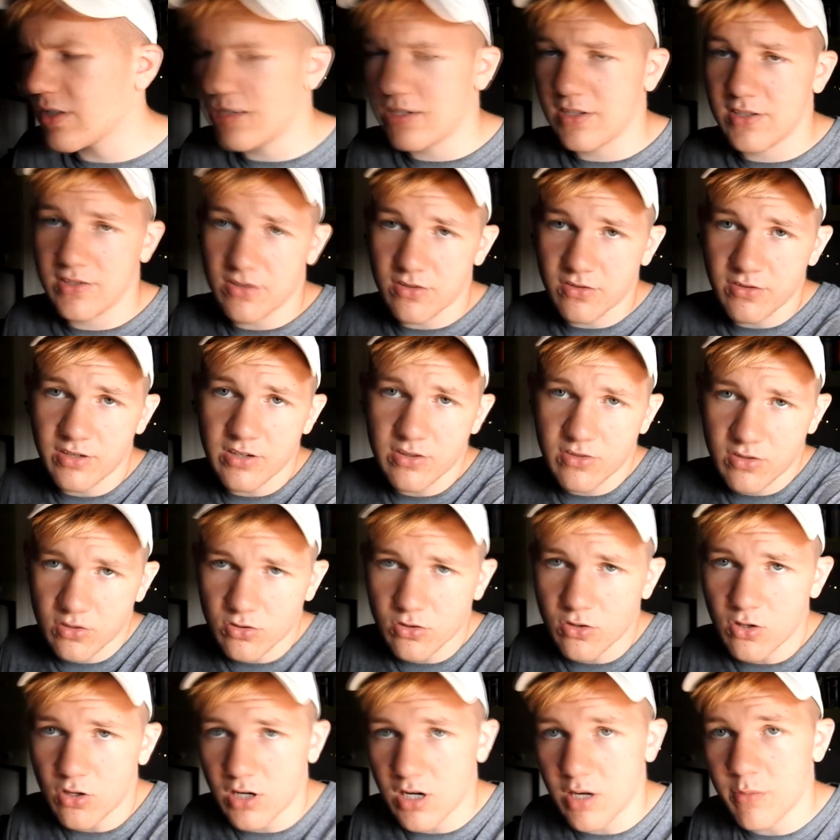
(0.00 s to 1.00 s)
też jest ściągnięte
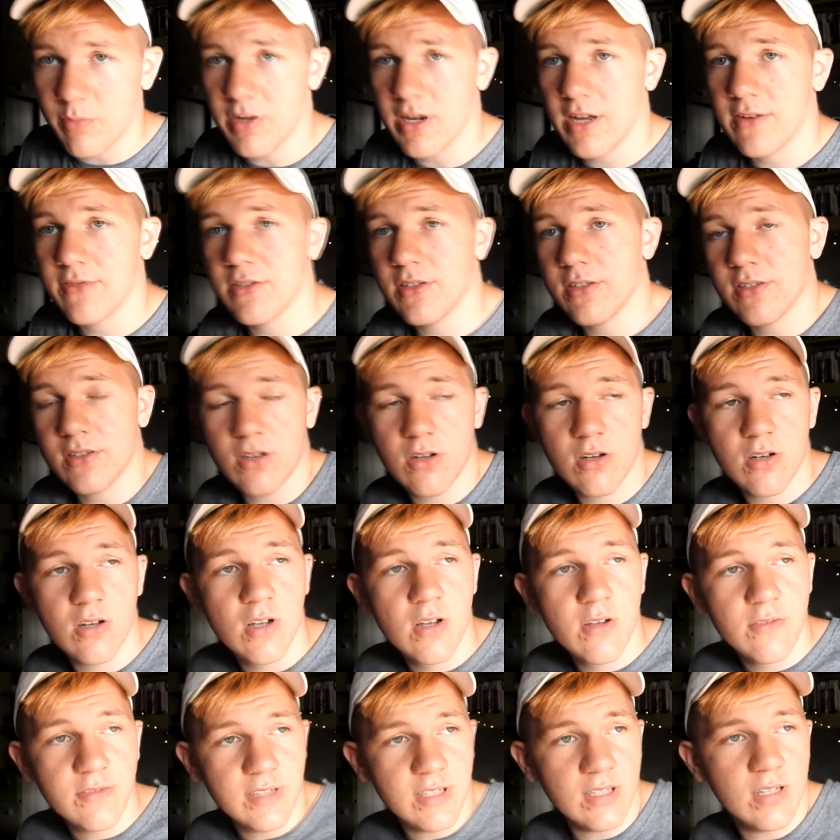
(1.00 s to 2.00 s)
od roka, bo ja wszystko
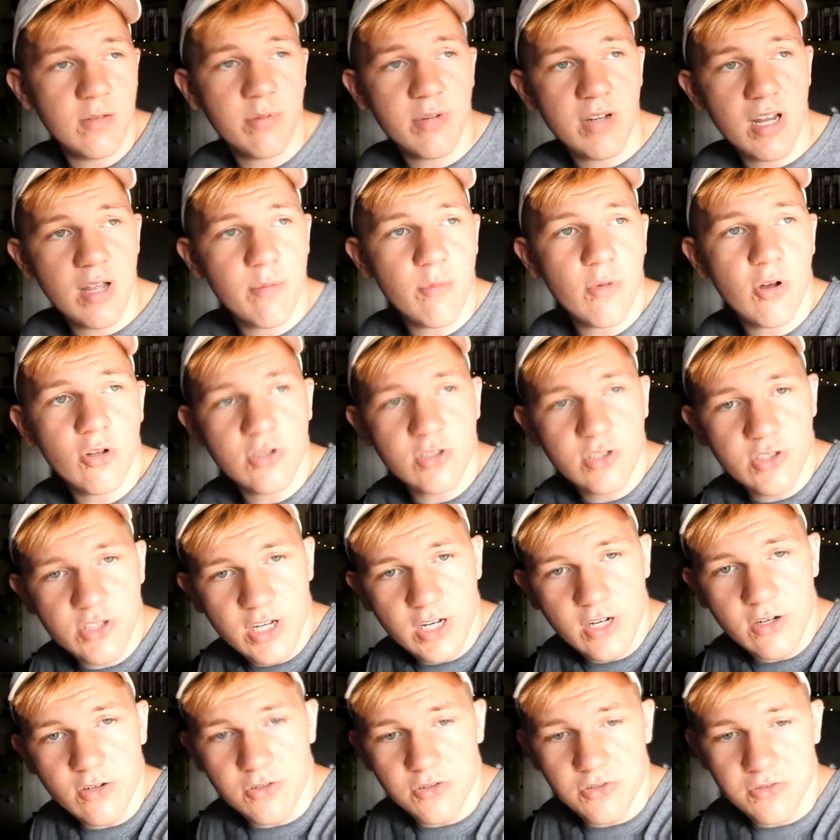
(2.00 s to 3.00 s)
wtedy brałem od
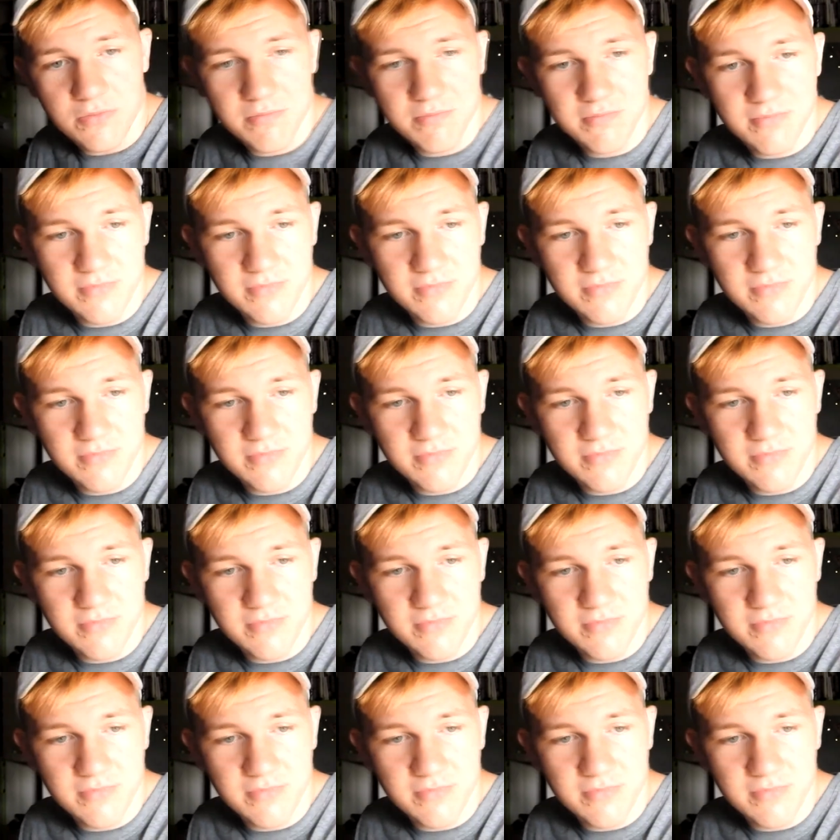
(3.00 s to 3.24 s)
czegoś.